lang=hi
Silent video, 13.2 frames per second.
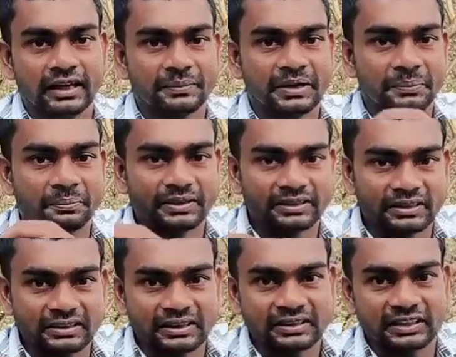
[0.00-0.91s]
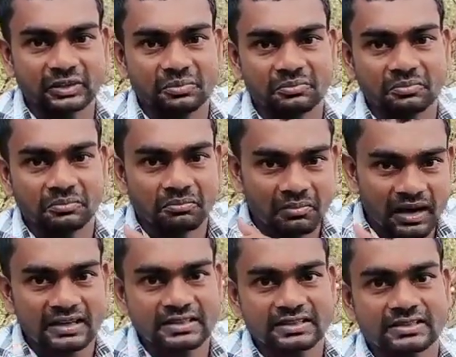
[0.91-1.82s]
अपना बदन के एक
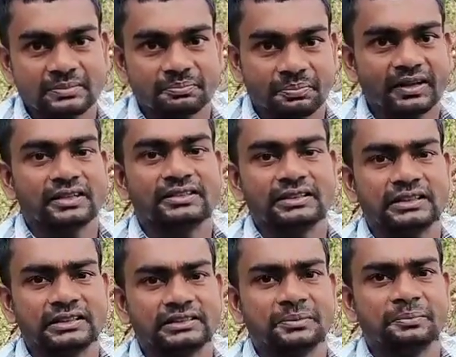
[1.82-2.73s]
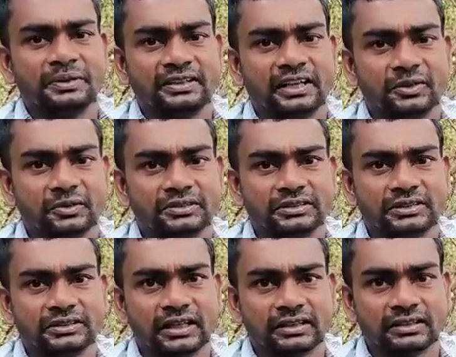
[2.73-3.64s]
मांस फट जाता था जब पिटाई होती
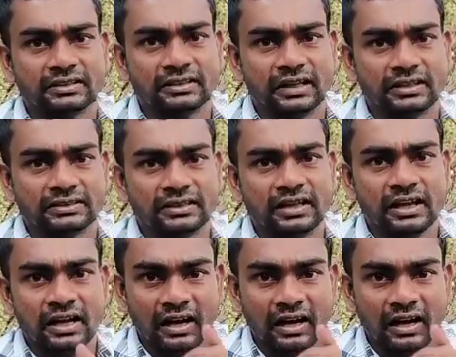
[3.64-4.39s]
थी झारखंड राज्य